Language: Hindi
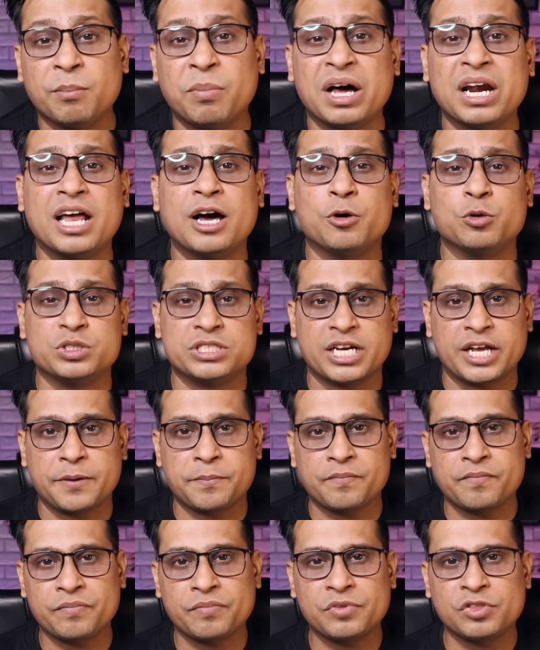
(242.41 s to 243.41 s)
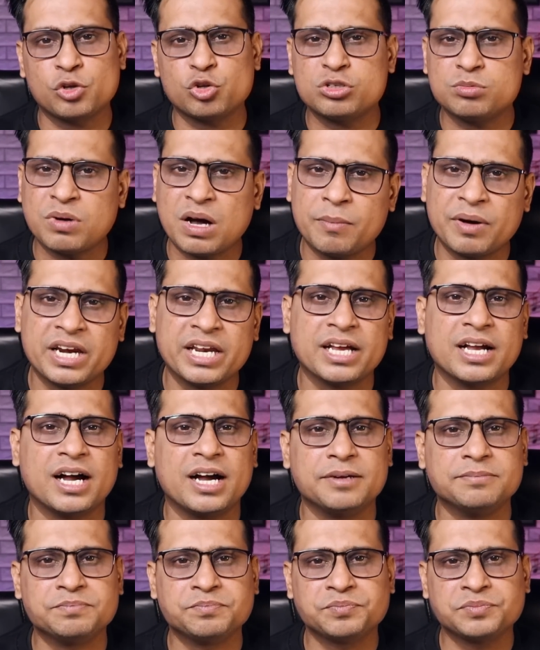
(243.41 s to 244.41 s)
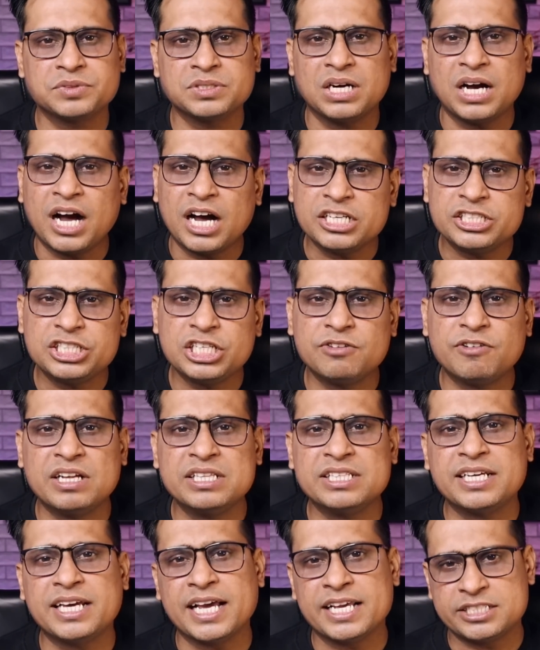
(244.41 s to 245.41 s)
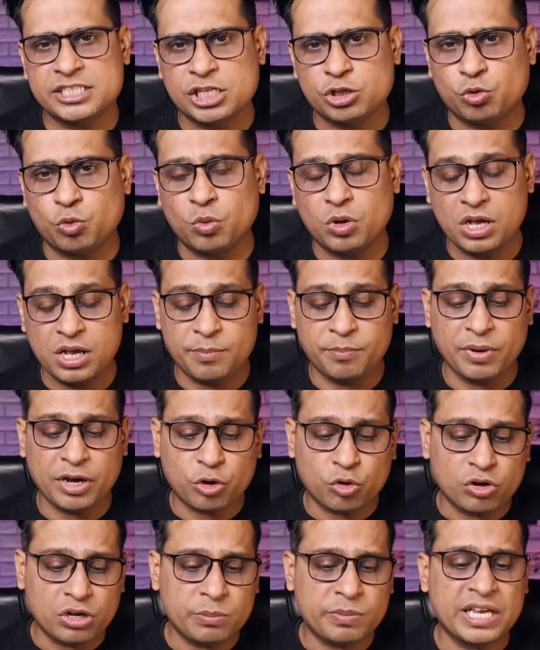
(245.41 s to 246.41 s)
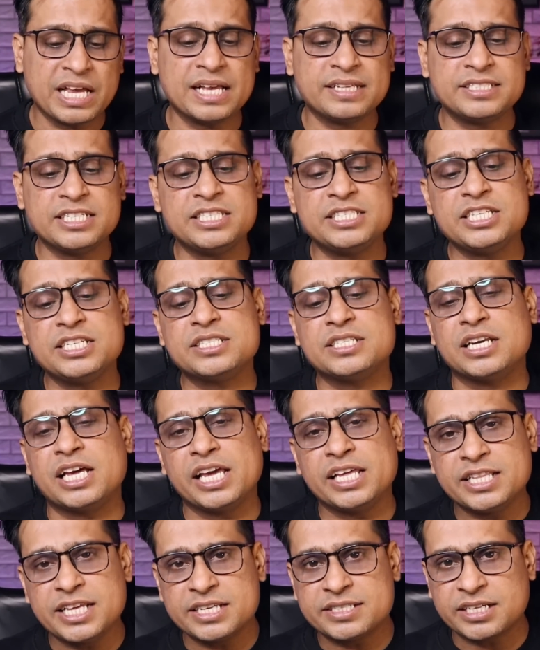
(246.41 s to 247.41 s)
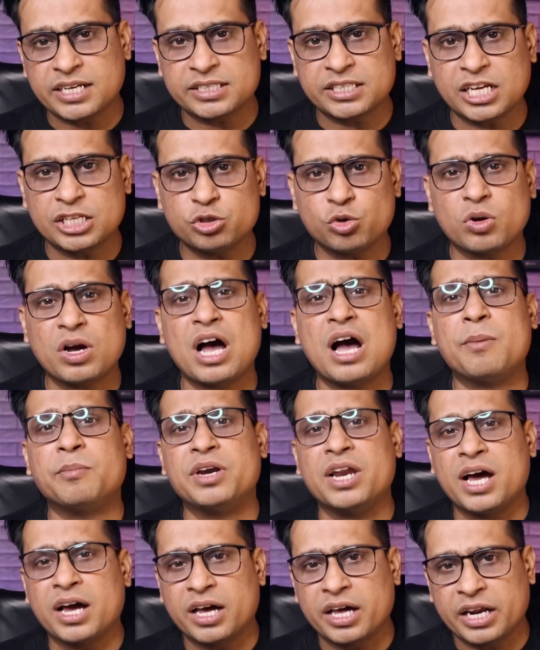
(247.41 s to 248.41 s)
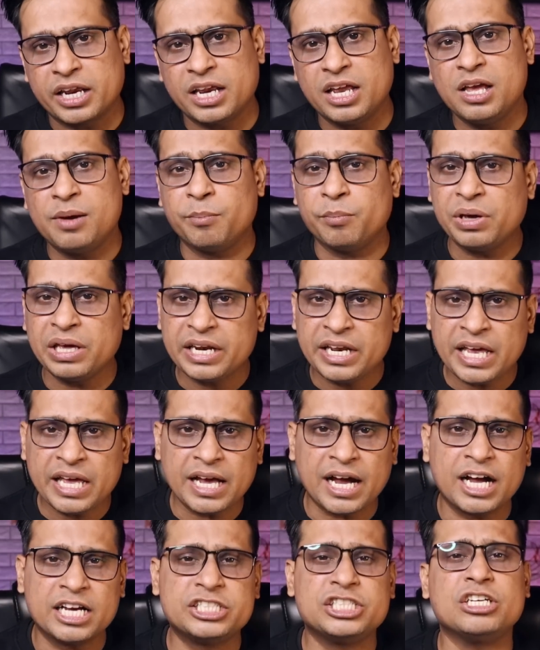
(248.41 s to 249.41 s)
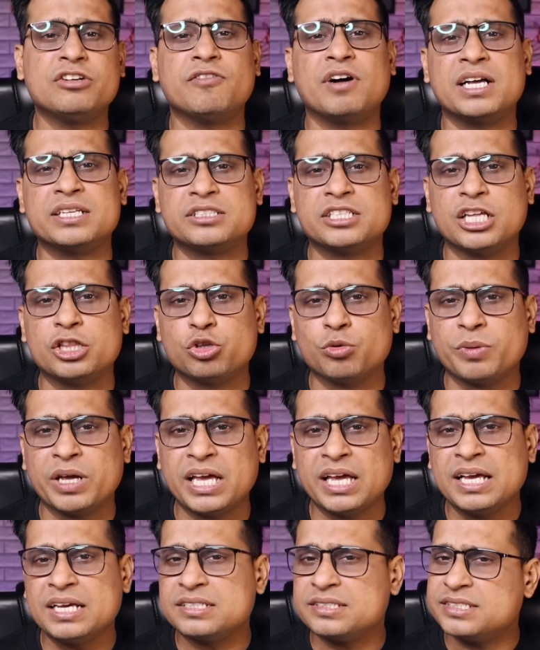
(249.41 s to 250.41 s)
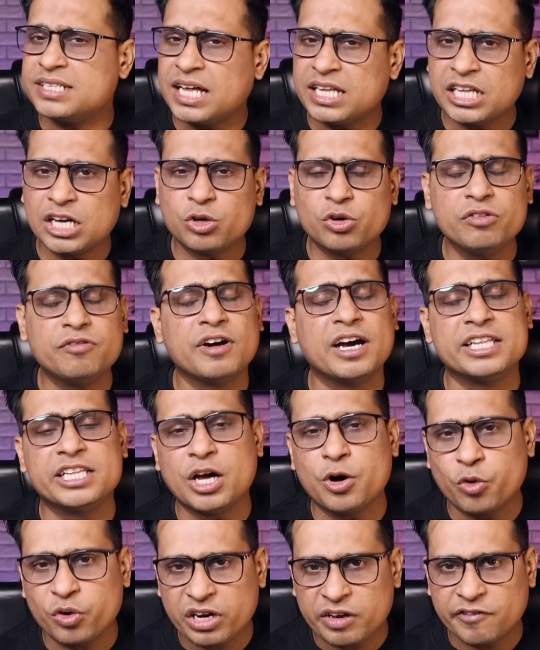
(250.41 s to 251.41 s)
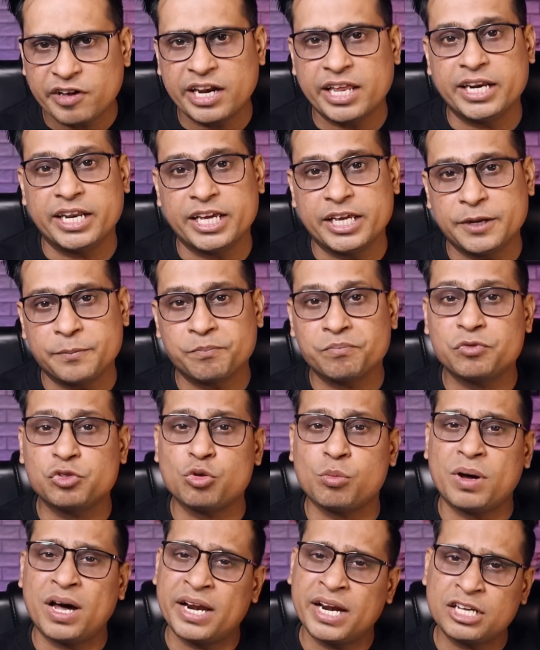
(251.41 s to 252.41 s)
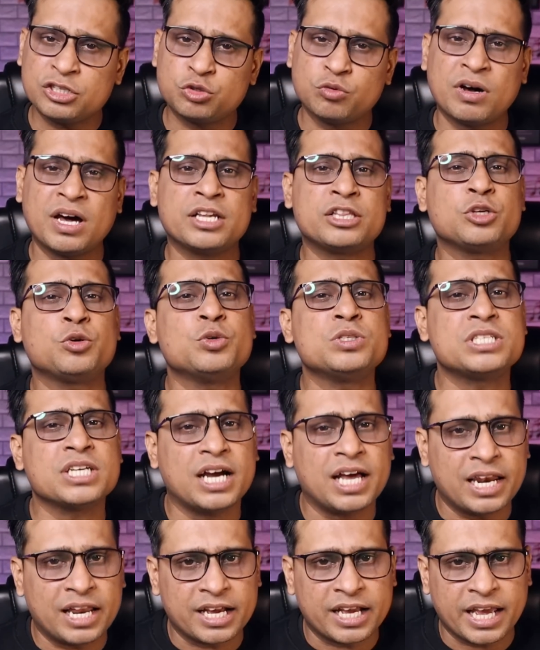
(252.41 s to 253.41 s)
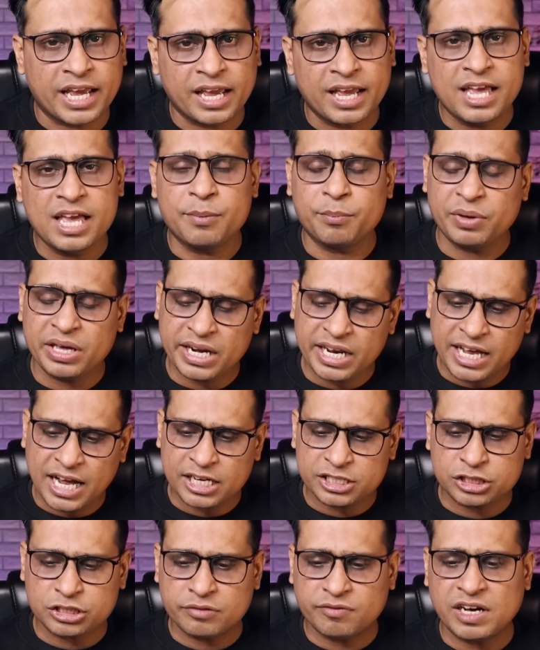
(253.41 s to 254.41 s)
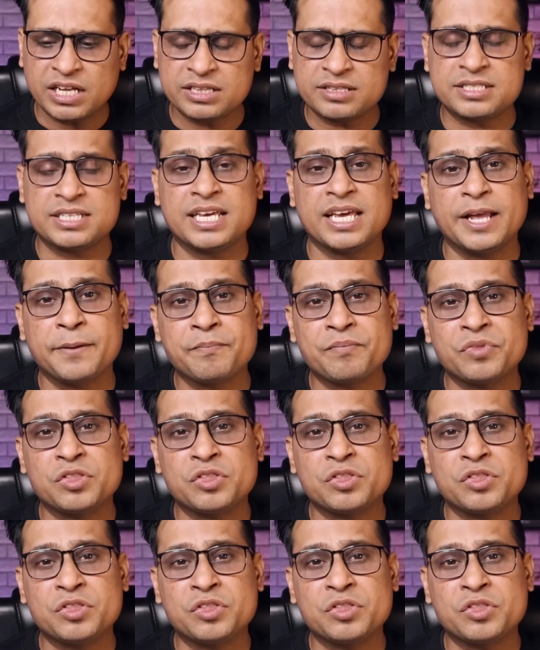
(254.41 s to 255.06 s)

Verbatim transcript: भला हो जाए तो उस बाबा ने कहा आशीर्वाद कैसे दूँ मैं कोई भी ऐसी चीज़ नहीं दे सकता जो काम ना करे मेरे आशीर्वाद से तुम्हें ज़्यादा कोई फ़ायदा होने वाला नहीं तुम्हारा स्वार्थ कुछ अलग है मेरे आशीर्वाद से